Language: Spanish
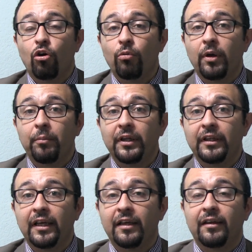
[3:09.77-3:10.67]

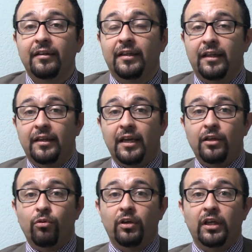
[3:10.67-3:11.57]
Obviamente tendría
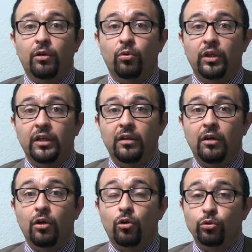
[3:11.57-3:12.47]
yo que incluir
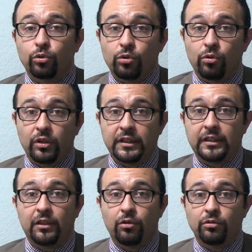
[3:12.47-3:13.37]
costos
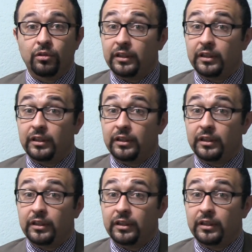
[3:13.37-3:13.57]
logísticos,